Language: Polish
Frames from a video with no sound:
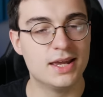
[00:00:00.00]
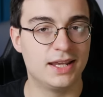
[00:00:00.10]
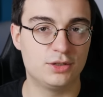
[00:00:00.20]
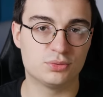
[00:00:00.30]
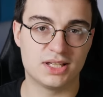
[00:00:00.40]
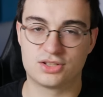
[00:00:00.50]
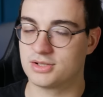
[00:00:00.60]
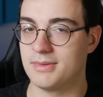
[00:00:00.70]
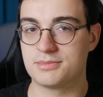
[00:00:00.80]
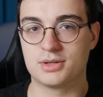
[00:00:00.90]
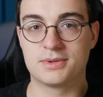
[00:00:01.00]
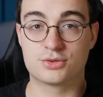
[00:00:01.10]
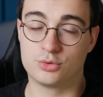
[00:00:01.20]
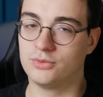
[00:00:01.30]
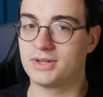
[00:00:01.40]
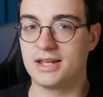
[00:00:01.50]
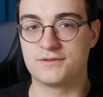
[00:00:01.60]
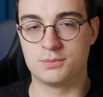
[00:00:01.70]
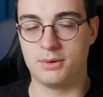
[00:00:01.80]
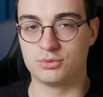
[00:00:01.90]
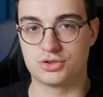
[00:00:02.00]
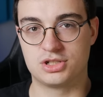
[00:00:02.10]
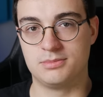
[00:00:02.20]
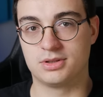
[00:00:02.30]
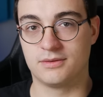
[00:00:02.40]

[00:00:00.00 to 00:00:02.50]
i tutaj trzymam sobie surówkę i w zupełności mi to